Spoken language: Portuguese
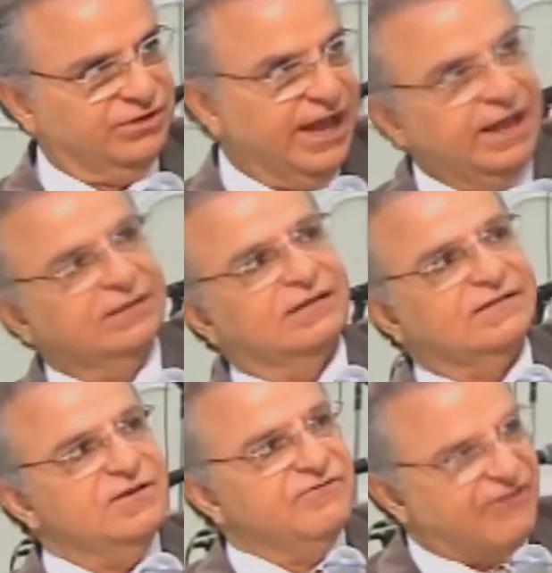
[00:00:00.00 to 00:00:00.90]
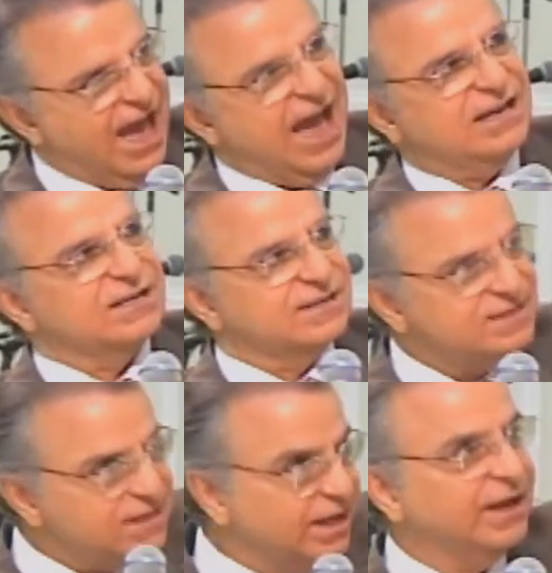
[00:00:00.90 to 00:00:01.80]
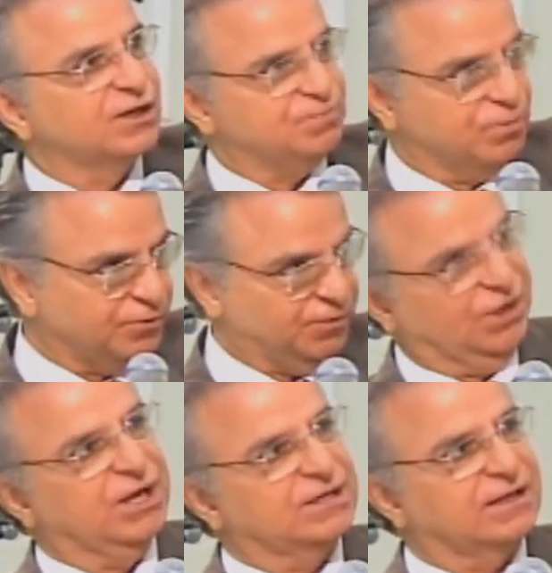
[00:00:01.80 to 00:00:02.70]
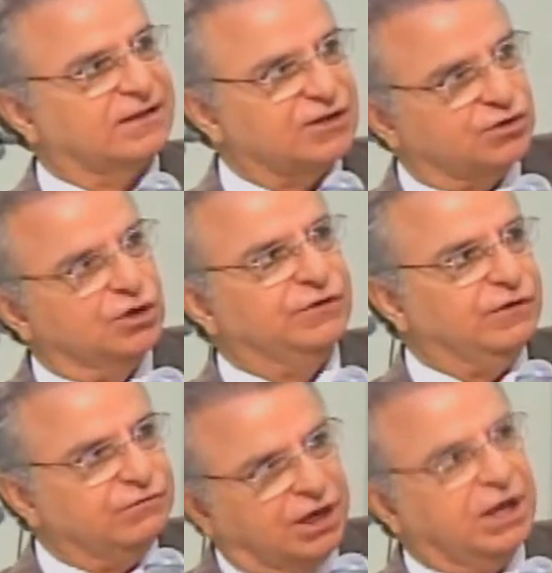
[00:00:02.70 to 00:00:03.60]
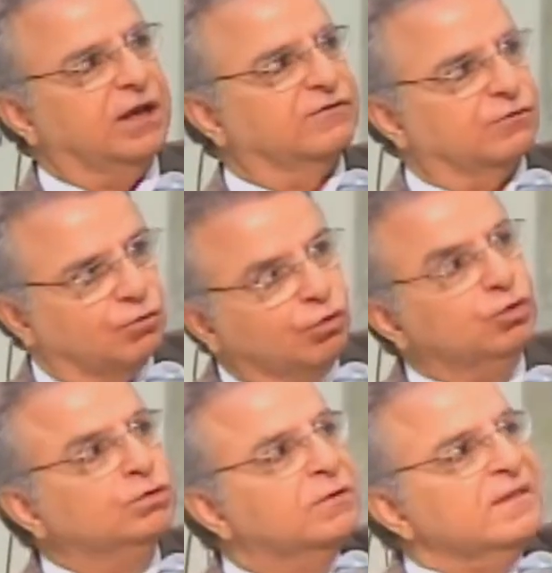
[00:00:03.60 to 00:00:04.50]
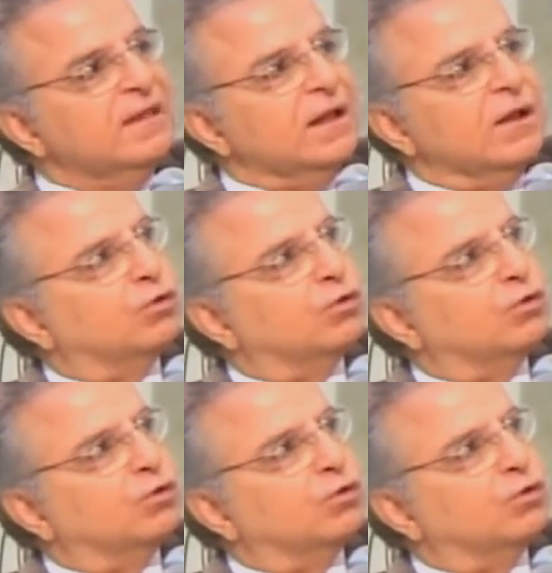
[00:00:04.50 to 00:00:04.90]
Contendas, invejas, iras, porfias, detrações, intrigas, orgulho,